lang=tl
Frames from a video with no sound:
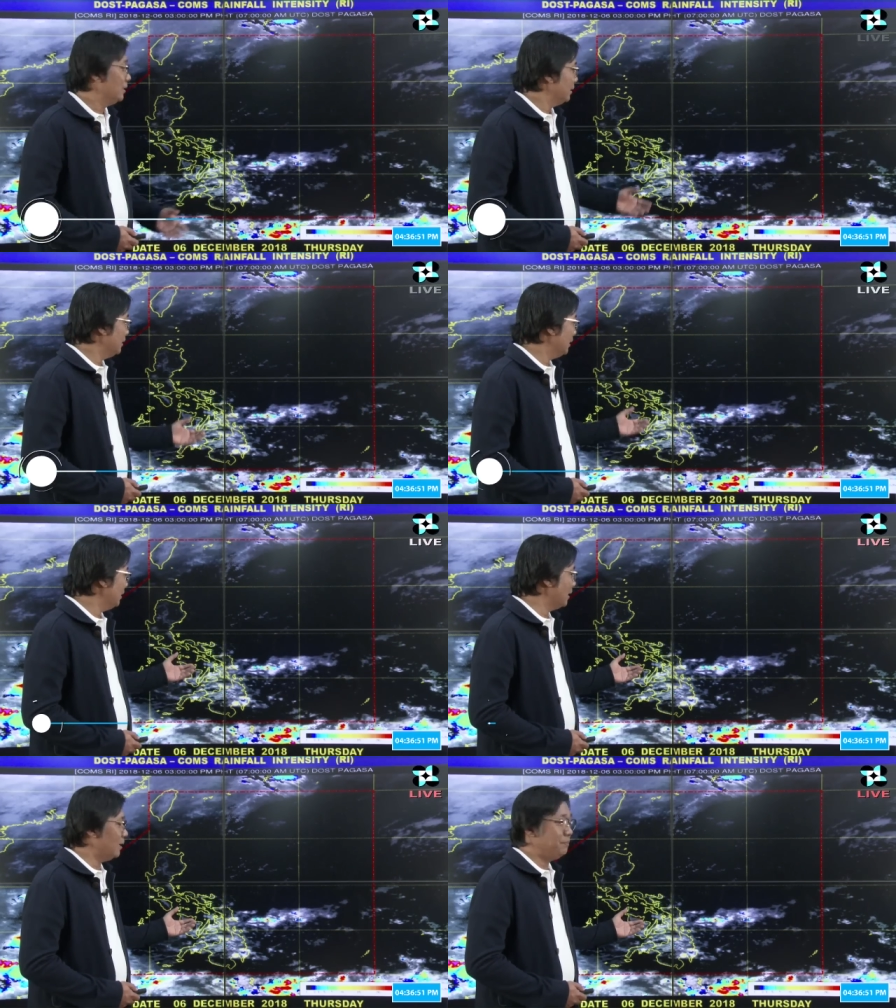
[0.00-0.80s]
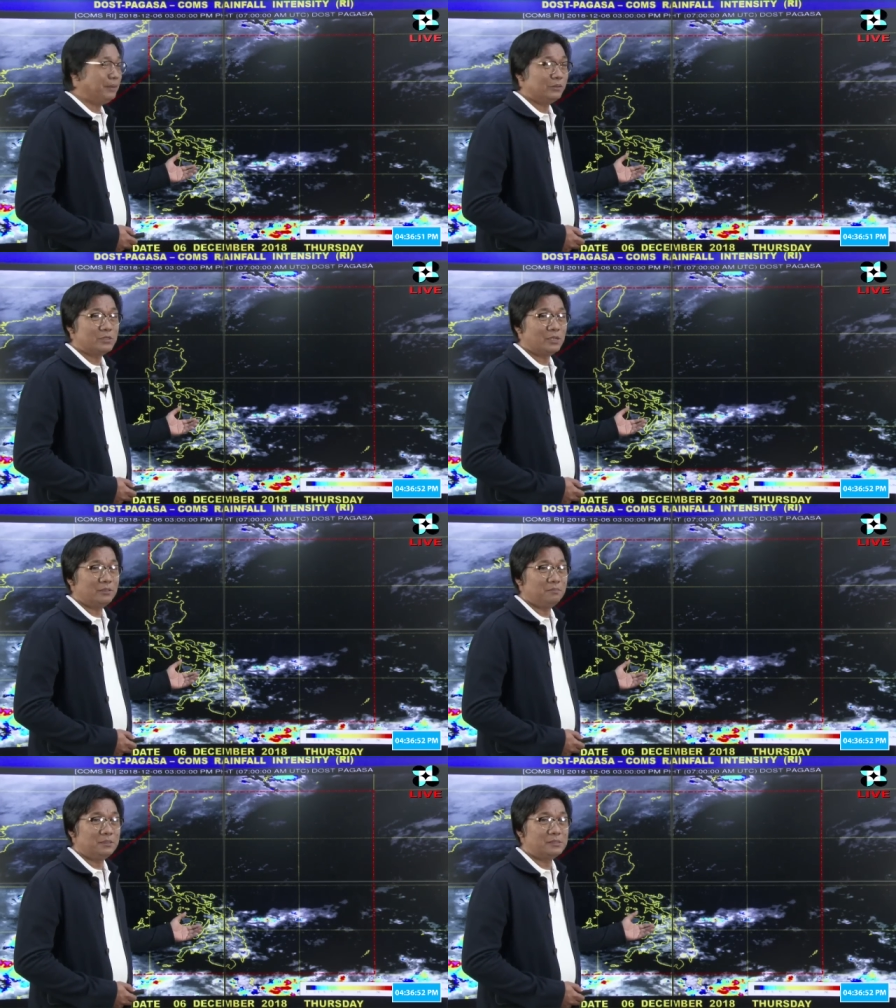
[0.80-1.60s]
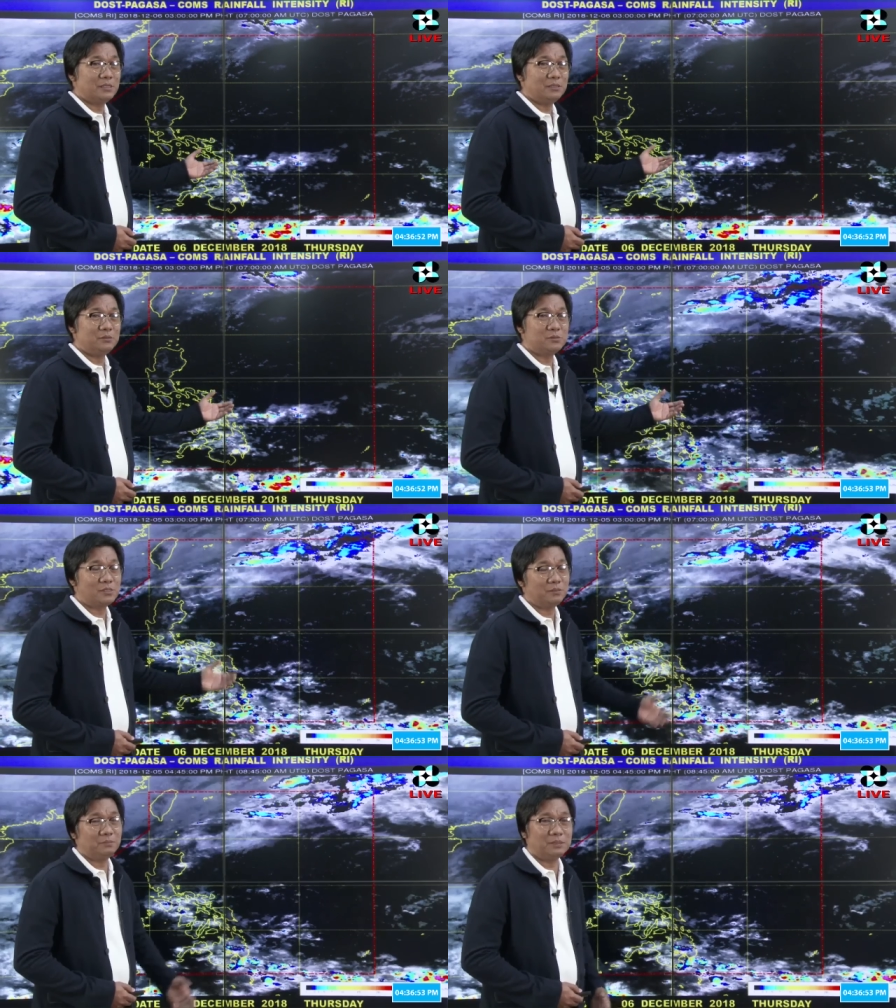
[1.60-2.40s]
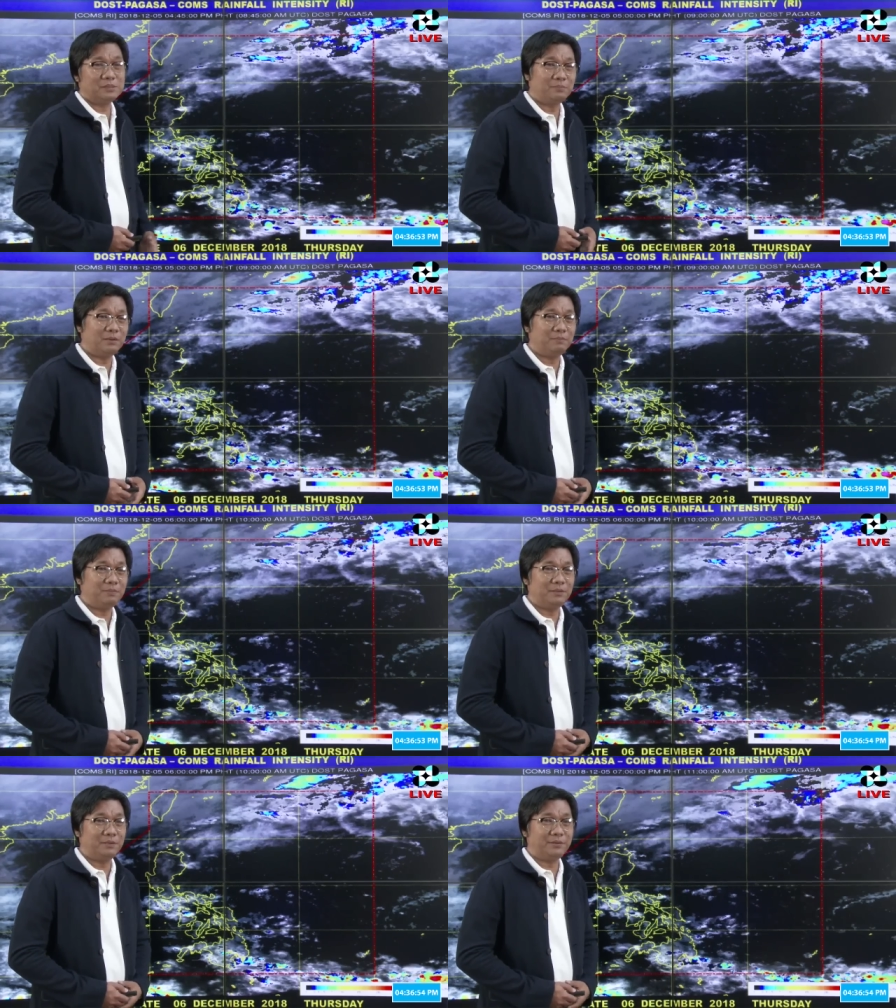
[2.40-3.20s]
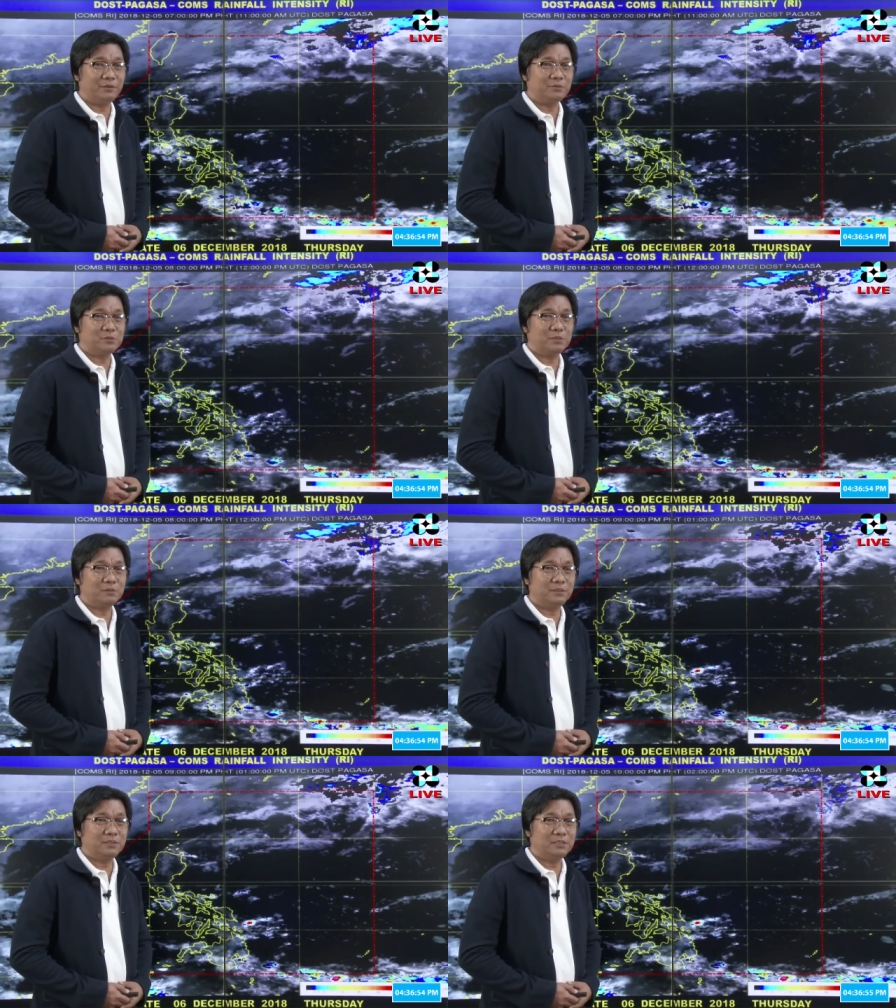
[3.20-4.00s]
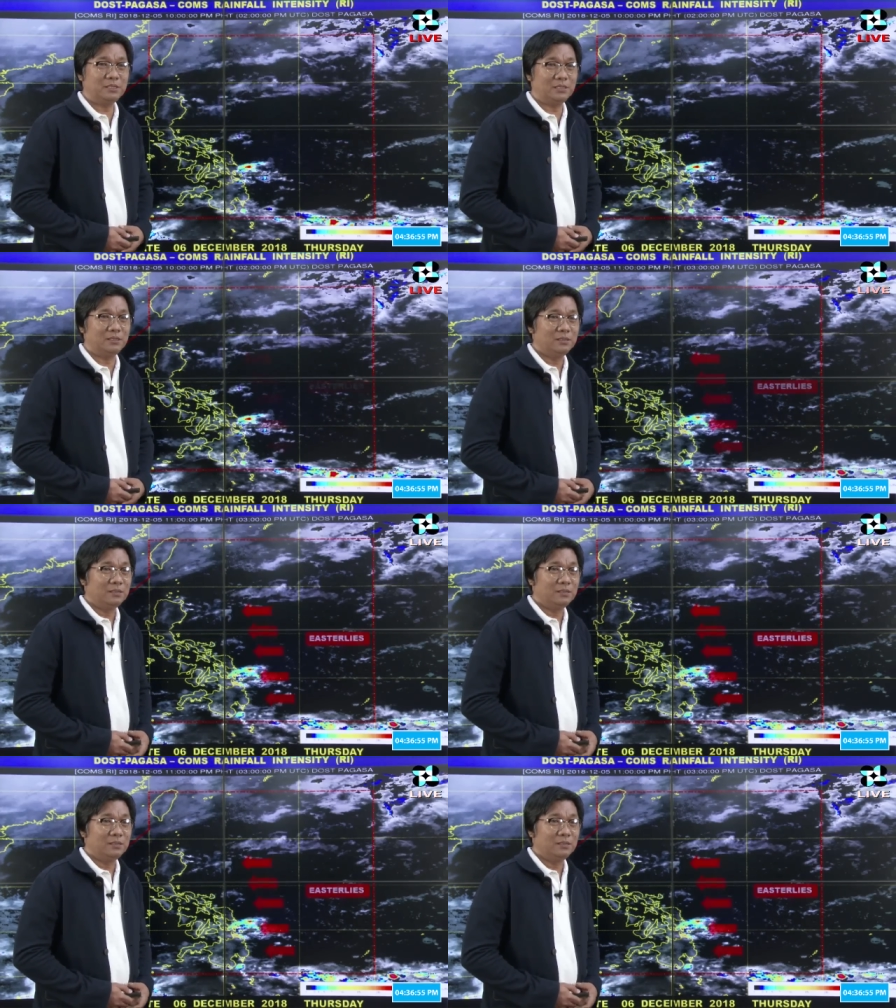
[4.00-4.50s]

na nakakapekto sa ating bansa o saan man sa Philippine Area of Responsibility.